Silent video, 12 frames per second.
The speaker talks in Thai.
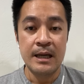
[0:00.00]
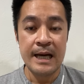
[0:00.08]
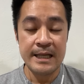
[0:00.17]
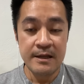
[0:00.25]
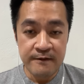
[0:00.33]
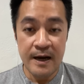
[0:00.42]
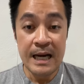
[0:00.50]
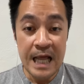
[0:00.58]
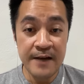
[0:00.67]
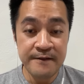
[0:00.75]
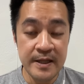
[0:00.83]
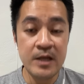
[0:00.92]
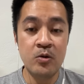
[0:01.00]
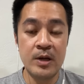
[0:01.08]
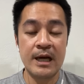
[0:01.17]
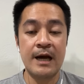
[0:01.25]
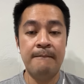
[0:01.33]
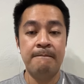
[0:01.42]
ใครที่ฟังไลฟ์นี้อยู่
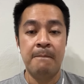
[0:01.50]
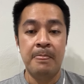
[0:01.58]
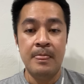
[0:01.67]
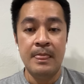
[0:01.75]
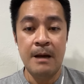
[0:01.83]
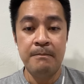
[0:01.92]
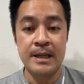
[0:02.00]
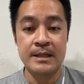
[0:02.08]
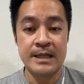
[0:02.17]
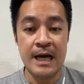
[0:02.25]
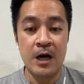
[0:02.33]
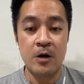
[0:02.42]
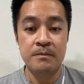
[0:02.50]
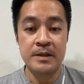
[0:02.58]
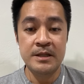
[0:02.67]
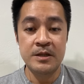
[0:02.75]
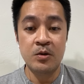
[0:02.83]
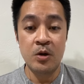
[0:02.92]
นะครับและเป็นชาว
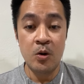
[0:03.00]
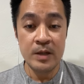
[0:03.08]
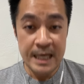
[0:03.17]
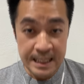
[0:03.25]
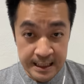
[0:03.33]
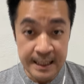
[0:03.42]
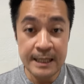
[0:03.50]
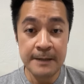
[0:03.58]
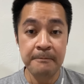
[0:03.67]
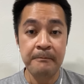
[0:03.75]
พิษณุโลกเขตหนึ่ง